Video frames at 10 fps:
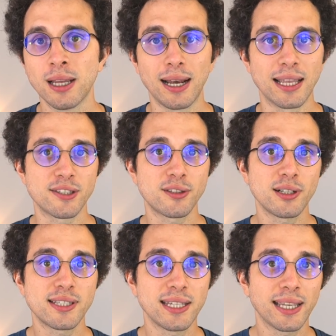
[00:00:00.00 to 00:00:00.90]
la seule
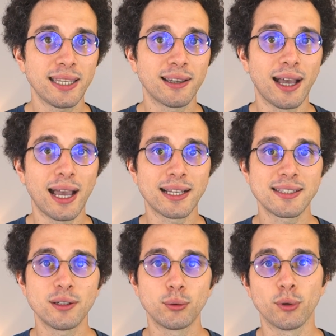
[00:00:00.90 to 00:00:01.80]
série
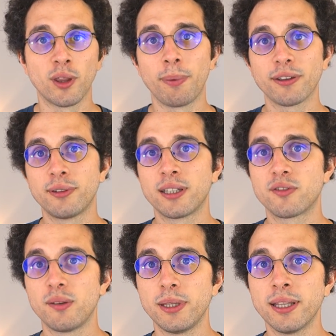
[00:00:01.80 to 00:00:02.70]
axée autour d'un personnage
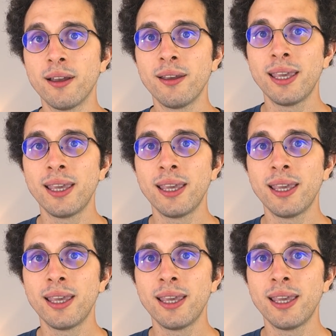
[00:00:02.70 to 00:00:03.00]
féminin